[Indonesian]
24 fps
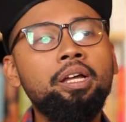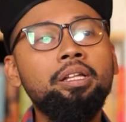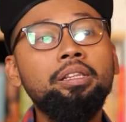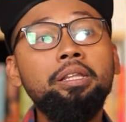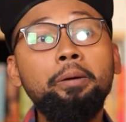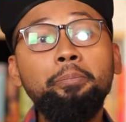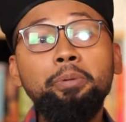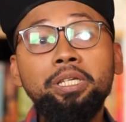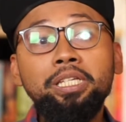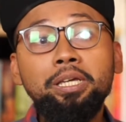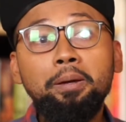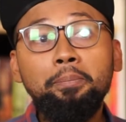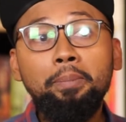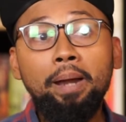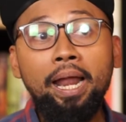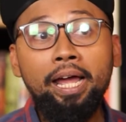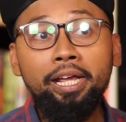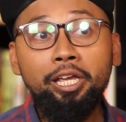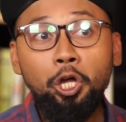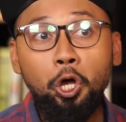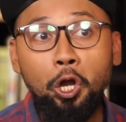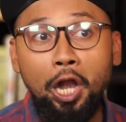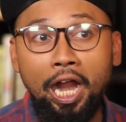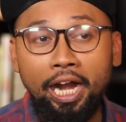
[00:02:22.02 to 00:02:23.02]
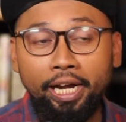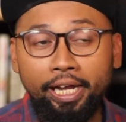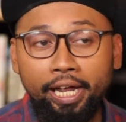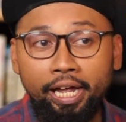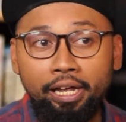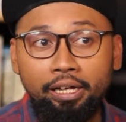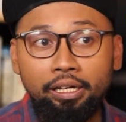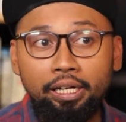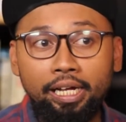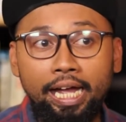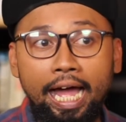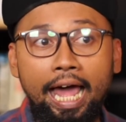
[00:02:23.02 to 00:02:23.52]
Tapi siapa lagi orang ya
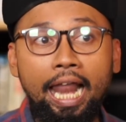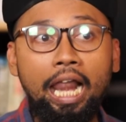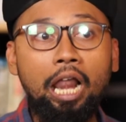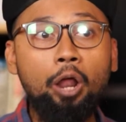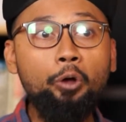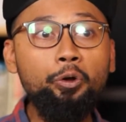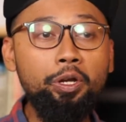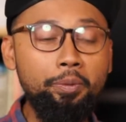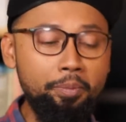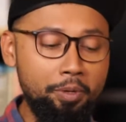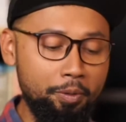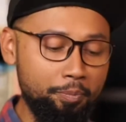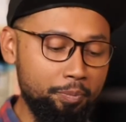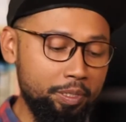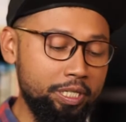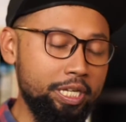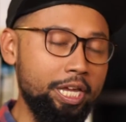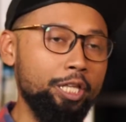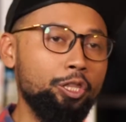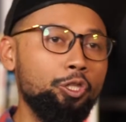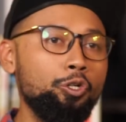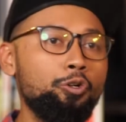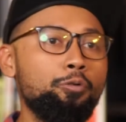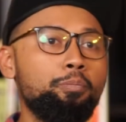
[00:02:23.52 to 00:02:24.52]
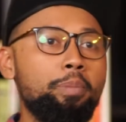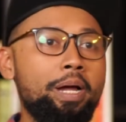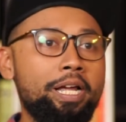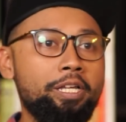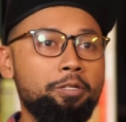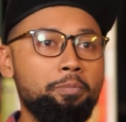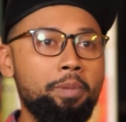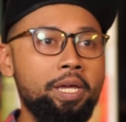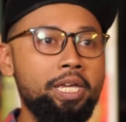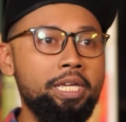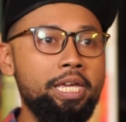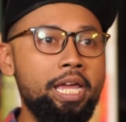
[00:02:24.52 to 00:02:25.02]
kalau di mimpinya itu
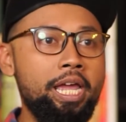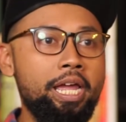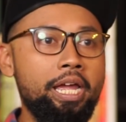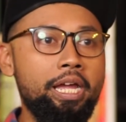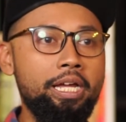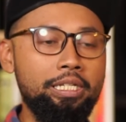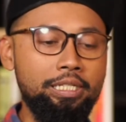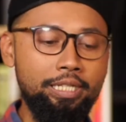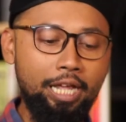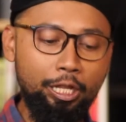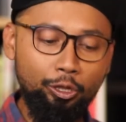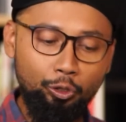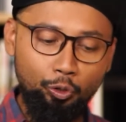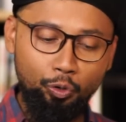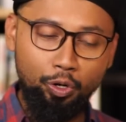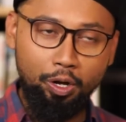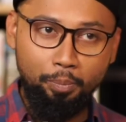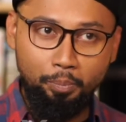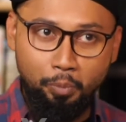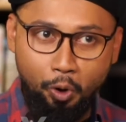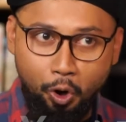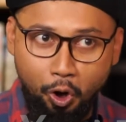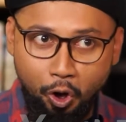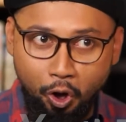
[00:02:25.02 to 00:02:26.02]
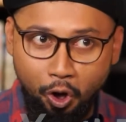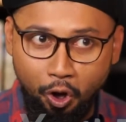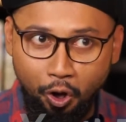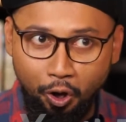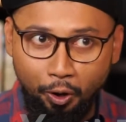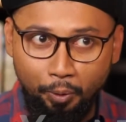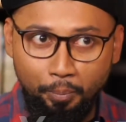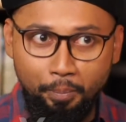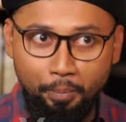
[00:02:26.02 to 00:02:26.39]
Pak SBY, satu gerbong,